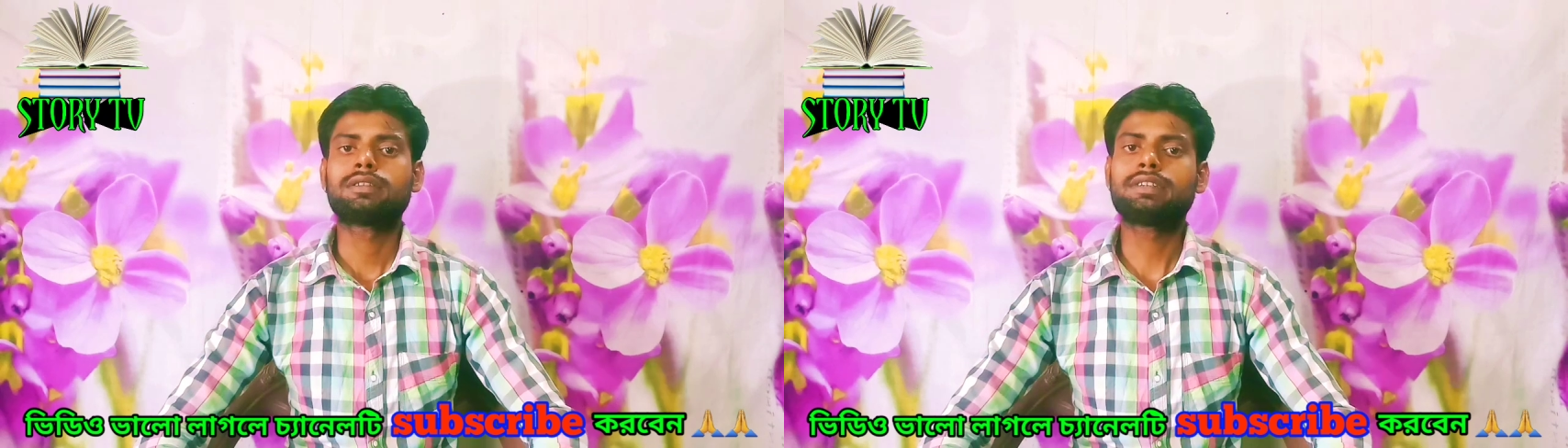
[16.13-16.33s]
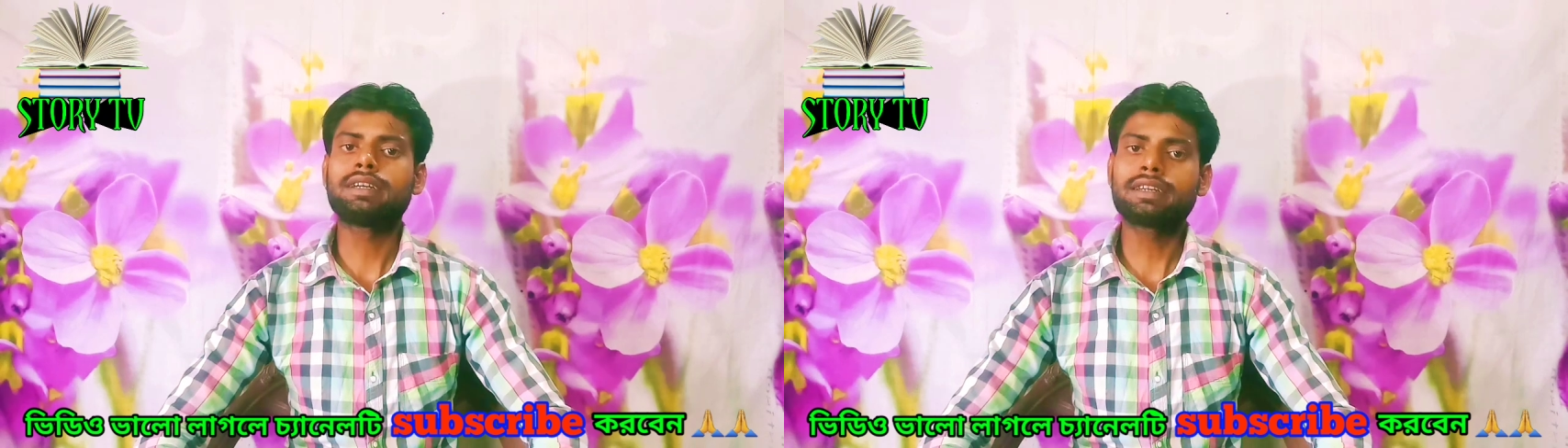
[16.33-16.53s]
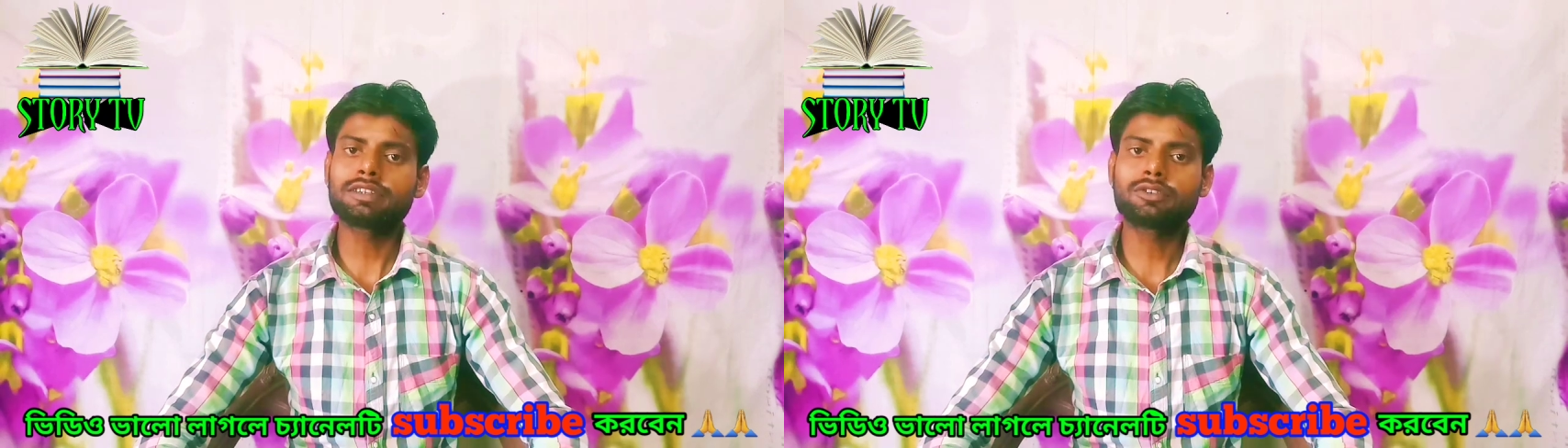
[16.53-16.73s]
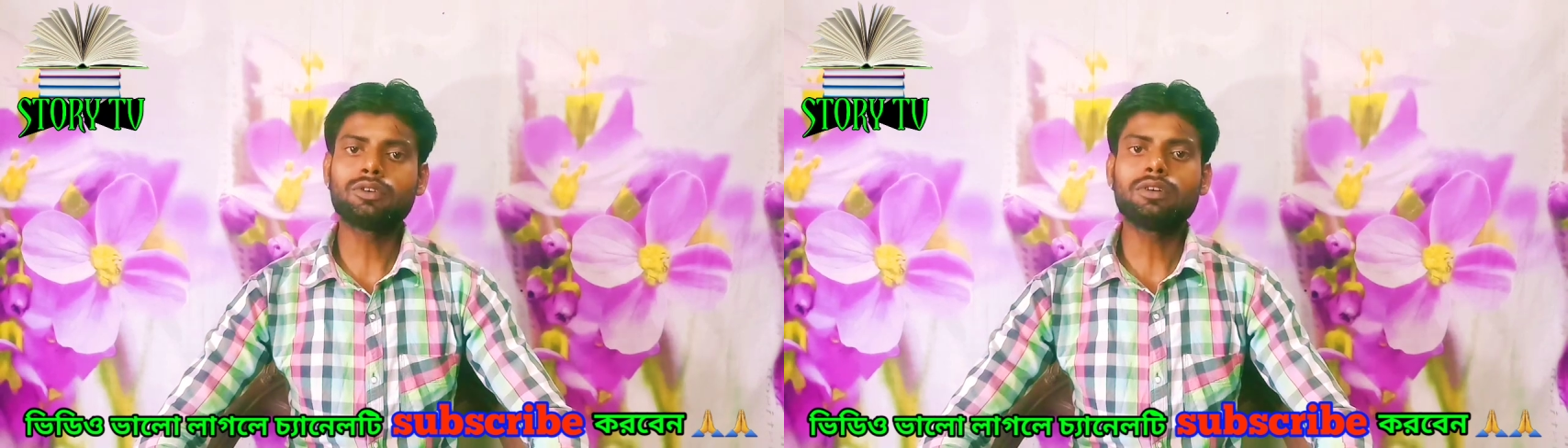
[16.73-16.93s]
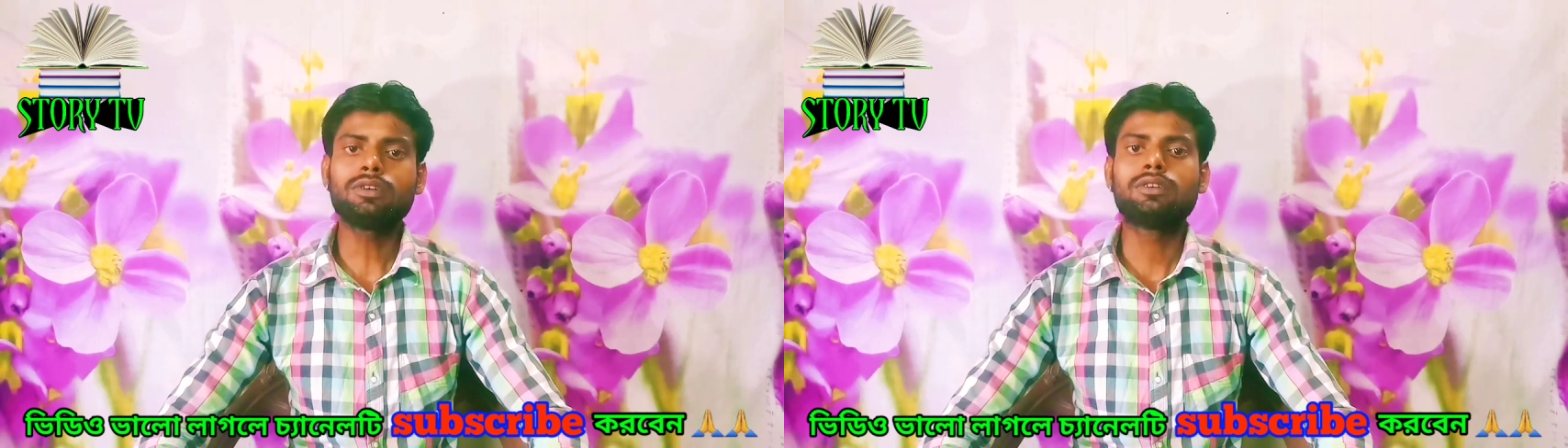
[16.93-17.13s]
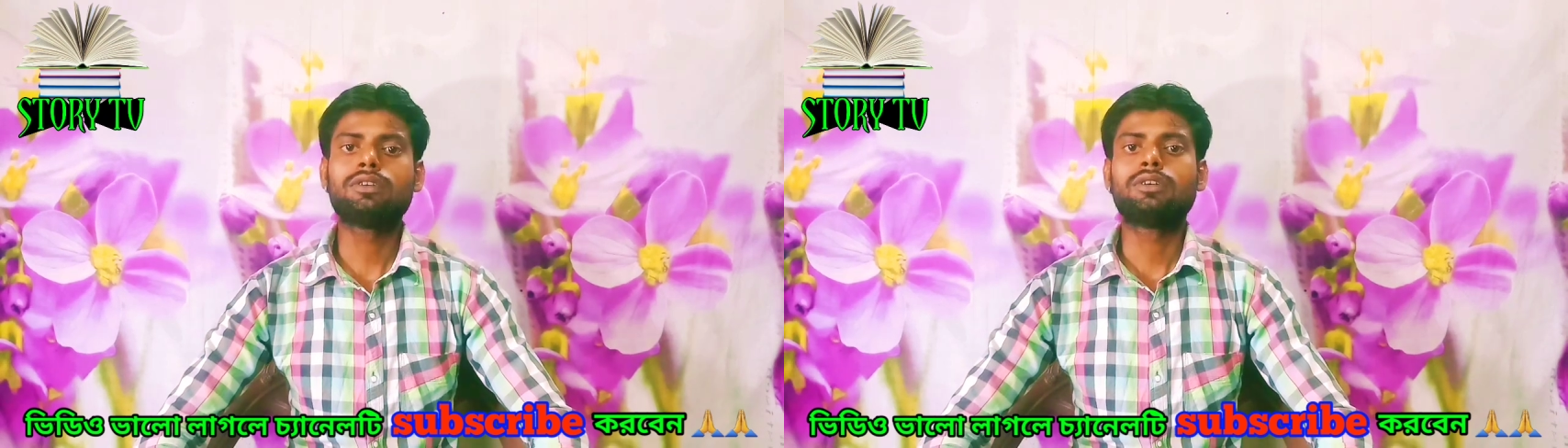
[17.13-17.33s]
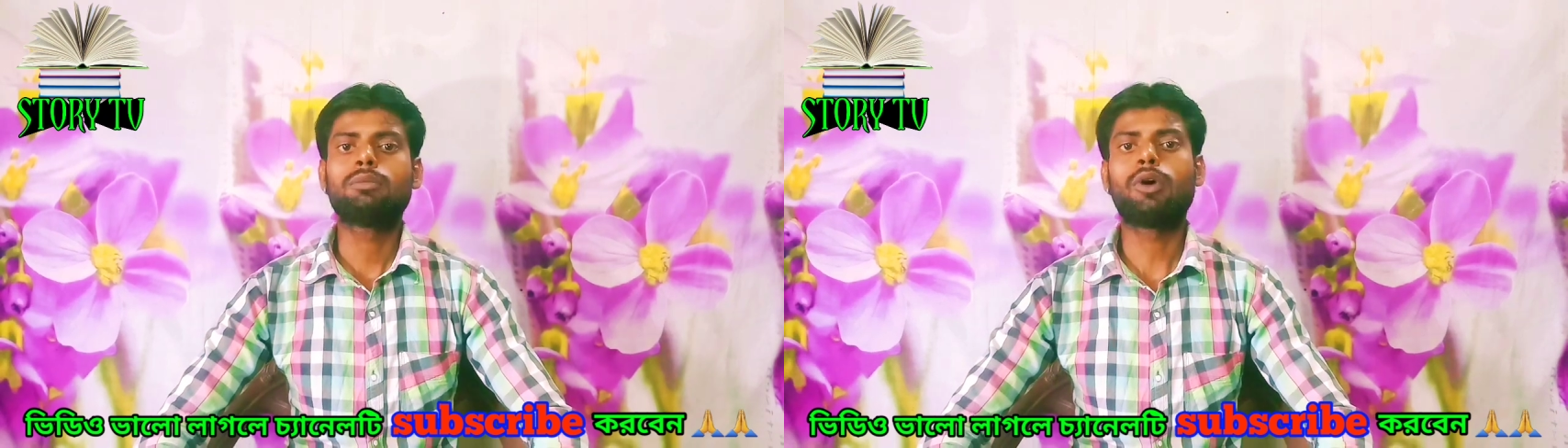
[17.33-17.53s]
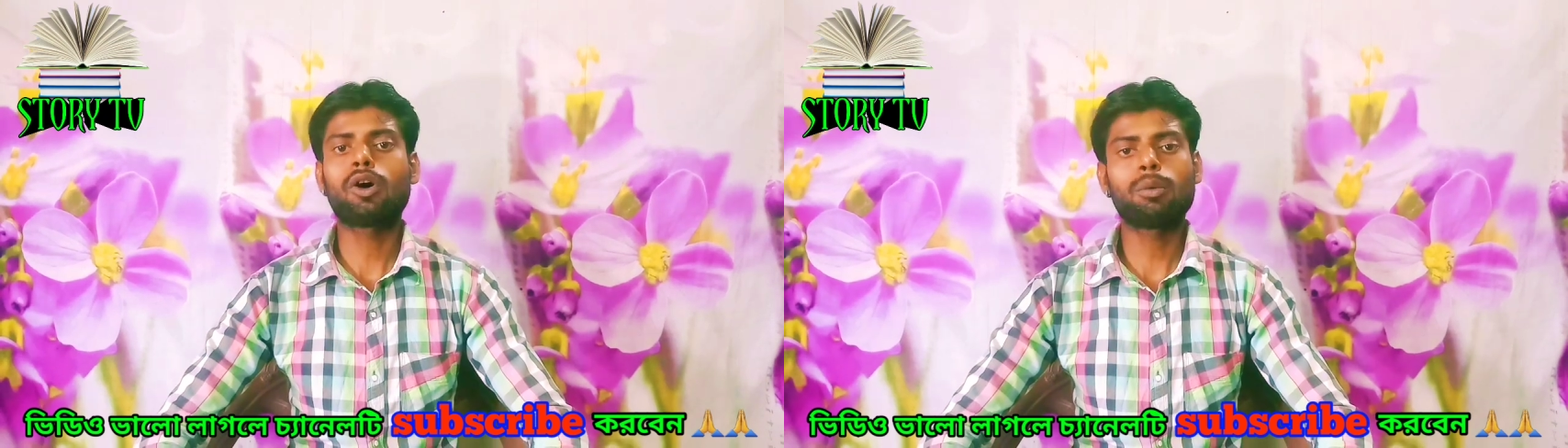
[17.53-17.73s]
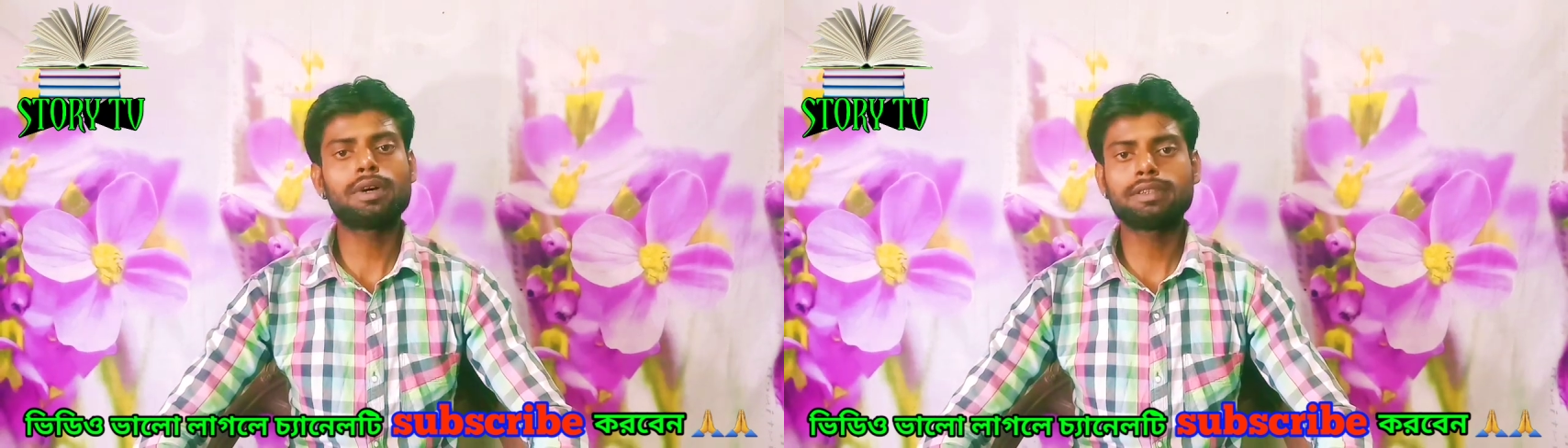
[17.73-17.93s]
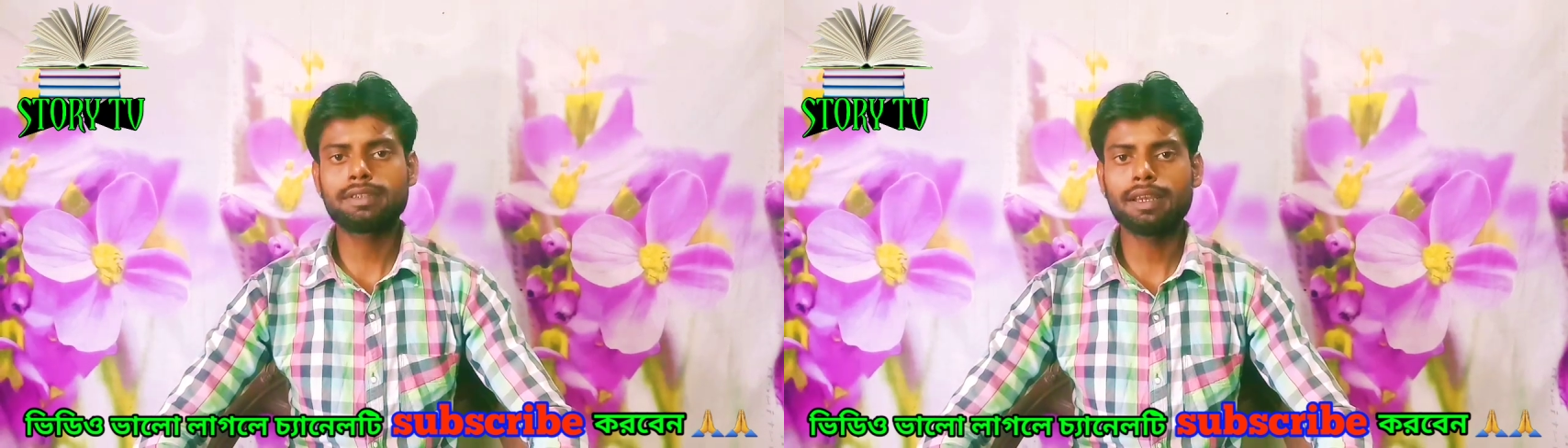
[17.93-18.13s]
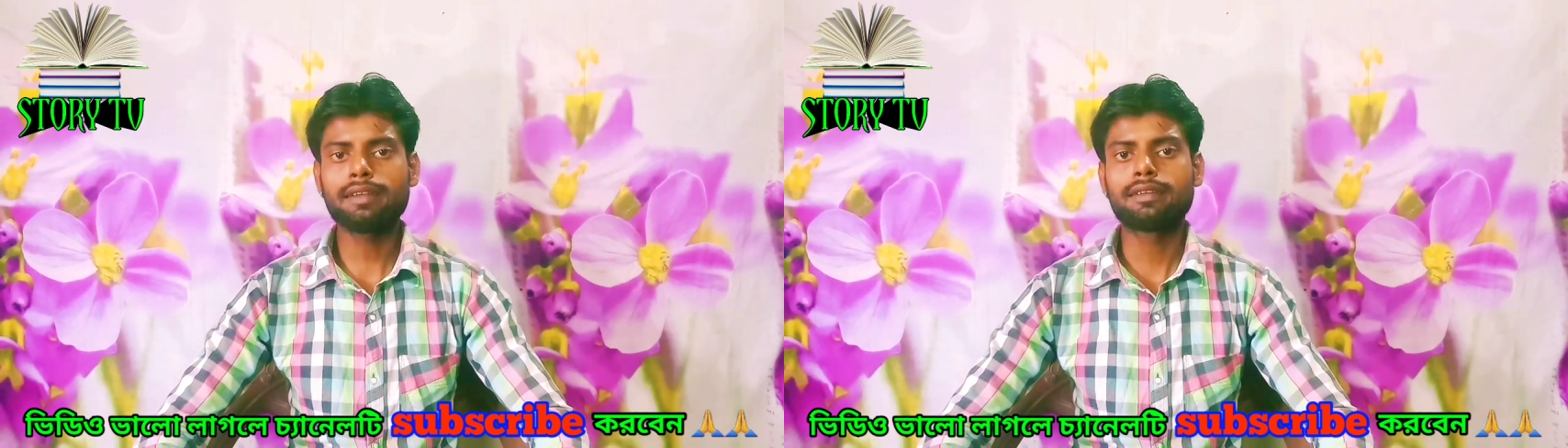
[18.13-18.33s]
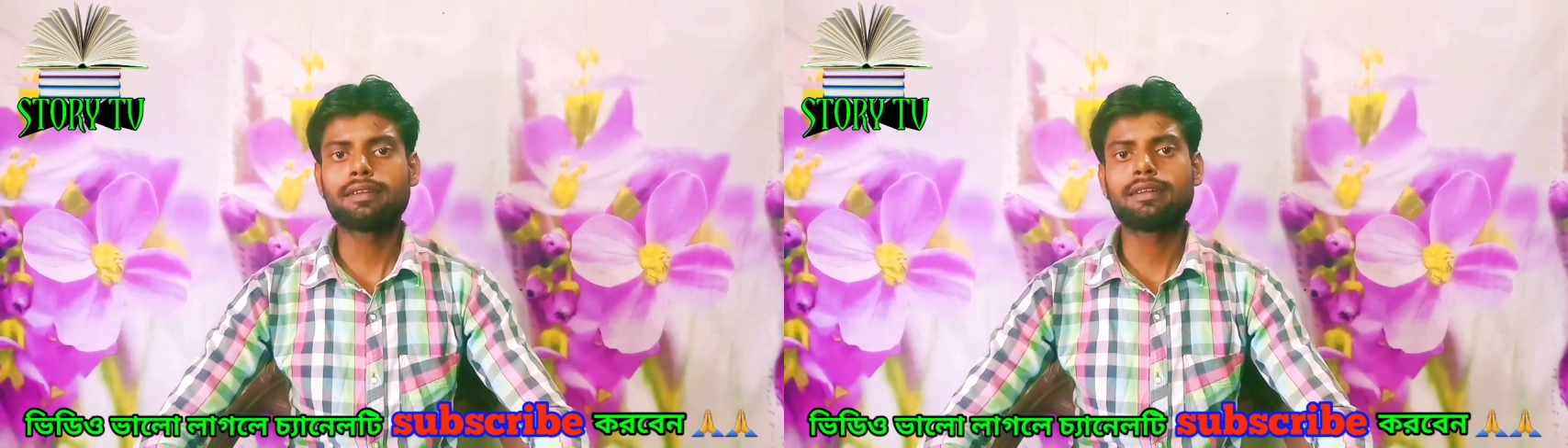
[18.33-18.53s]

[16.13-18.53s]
শ্রীকৃষ্ণ ভগবান ছিলেন